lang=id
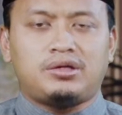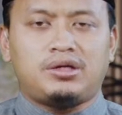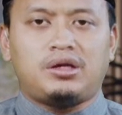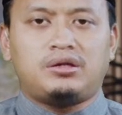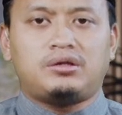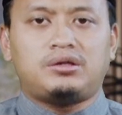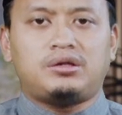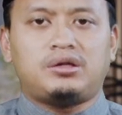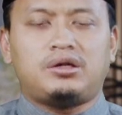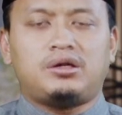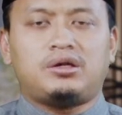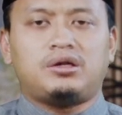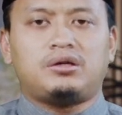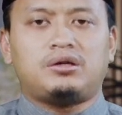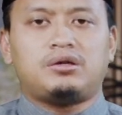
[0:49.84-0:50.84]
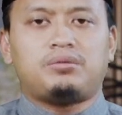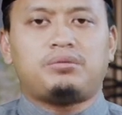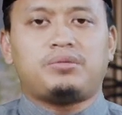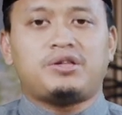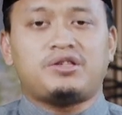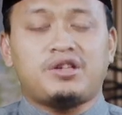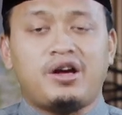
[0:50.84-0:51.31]
antara
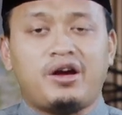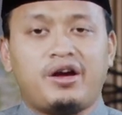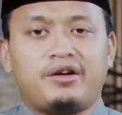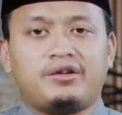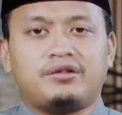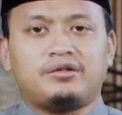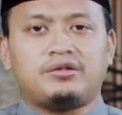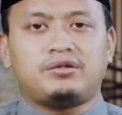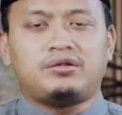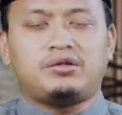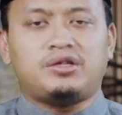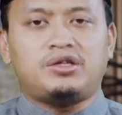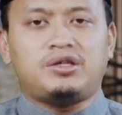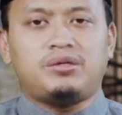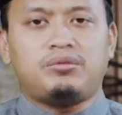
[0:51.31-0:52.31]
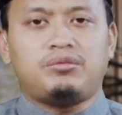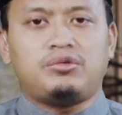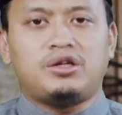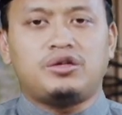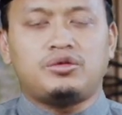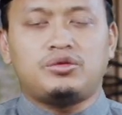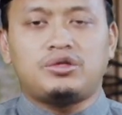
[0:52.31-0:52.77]
pasangan di
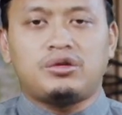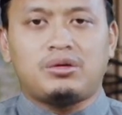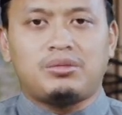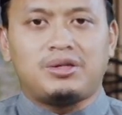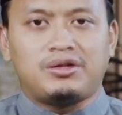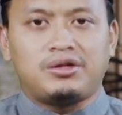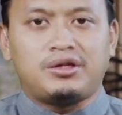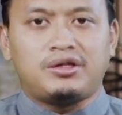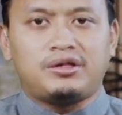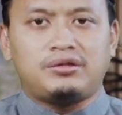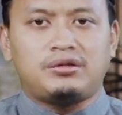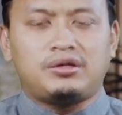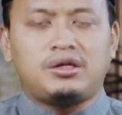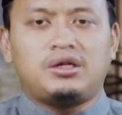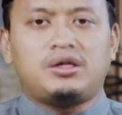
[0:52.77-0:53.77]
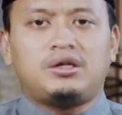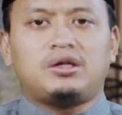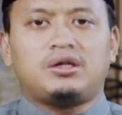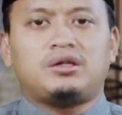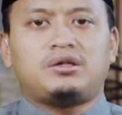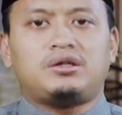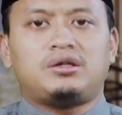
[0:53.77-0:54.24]
bulan suci Ramadan
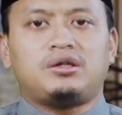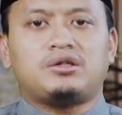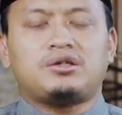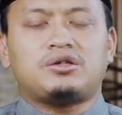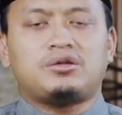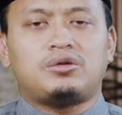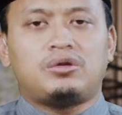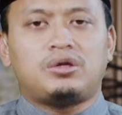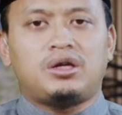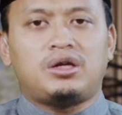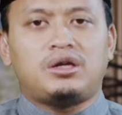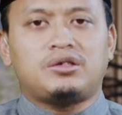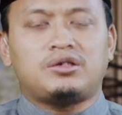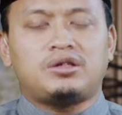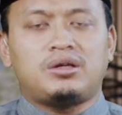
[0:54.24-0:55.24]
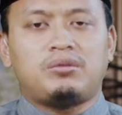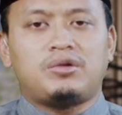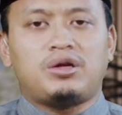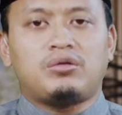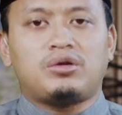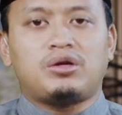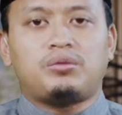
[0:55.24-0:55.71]
ketika seseorang sedang
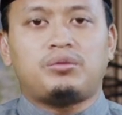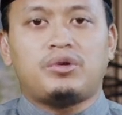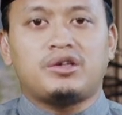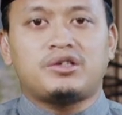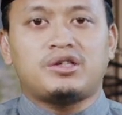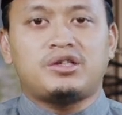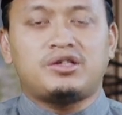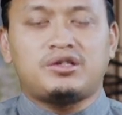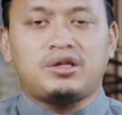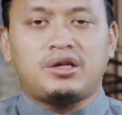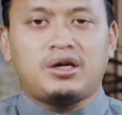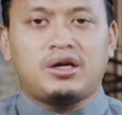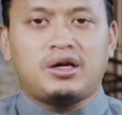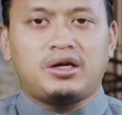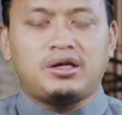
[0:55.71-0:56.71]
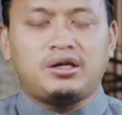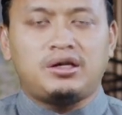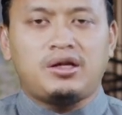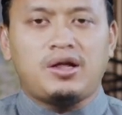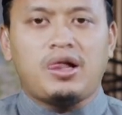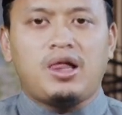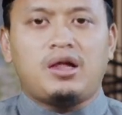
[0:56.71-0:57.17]
melakukan puasa di siang
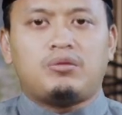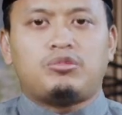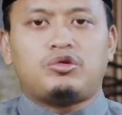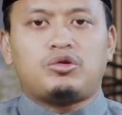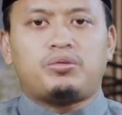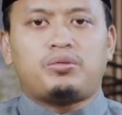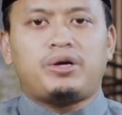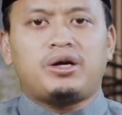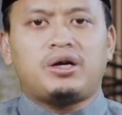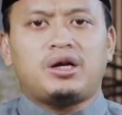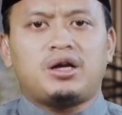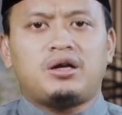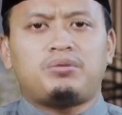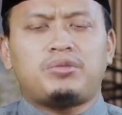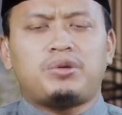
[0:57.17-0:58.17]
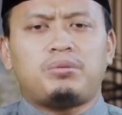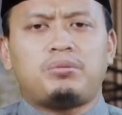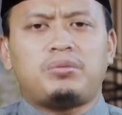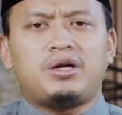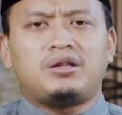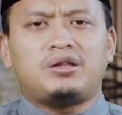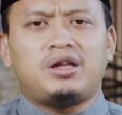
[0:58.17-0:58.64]
hari merupakan
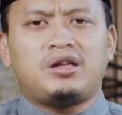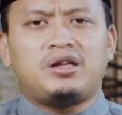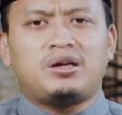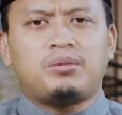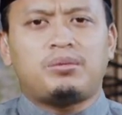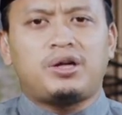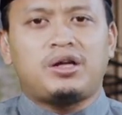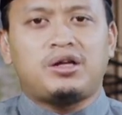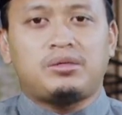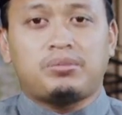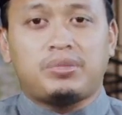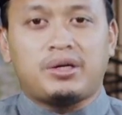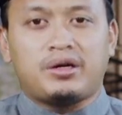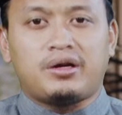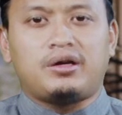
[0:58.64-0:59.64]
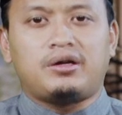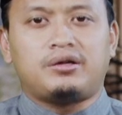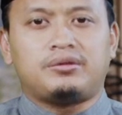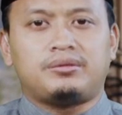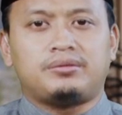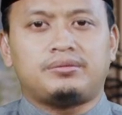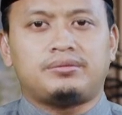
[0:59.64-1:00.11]
pembatal yang paling
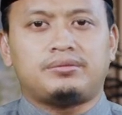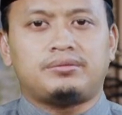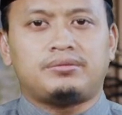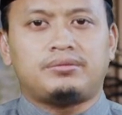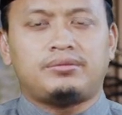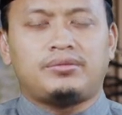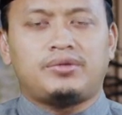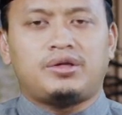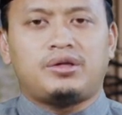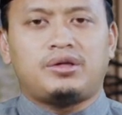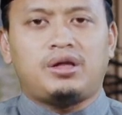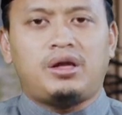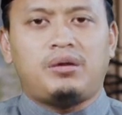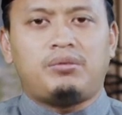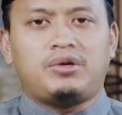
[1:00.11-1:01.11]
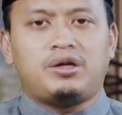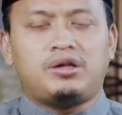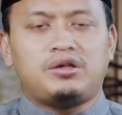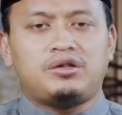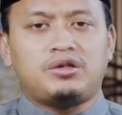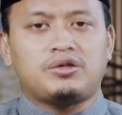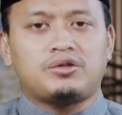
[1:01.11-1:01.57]
parah dalam
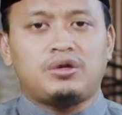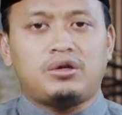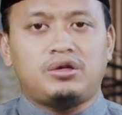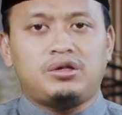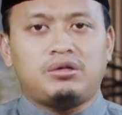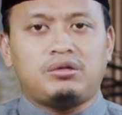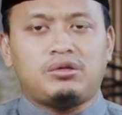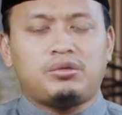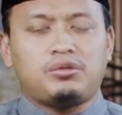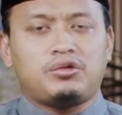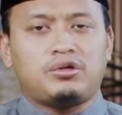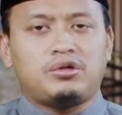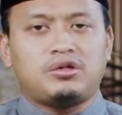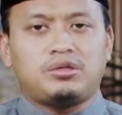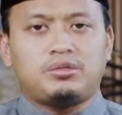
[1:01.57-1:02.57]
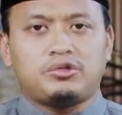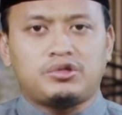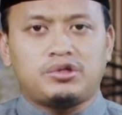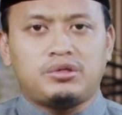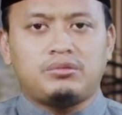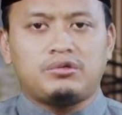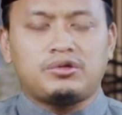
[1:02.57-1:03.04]
hadis yang sahih riwayat Bukhari dan
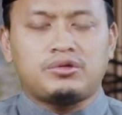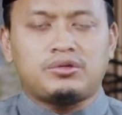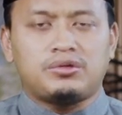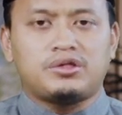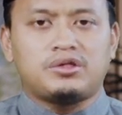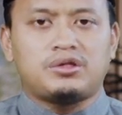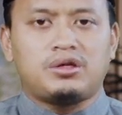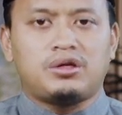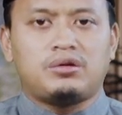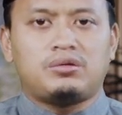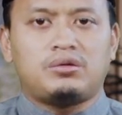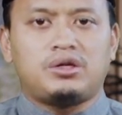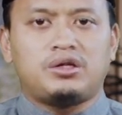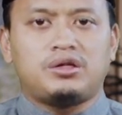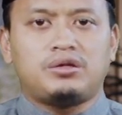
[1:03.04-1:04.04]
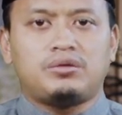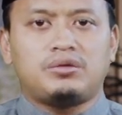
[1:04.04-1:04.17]
Muslim Rasulullah Shallallahu Alaihi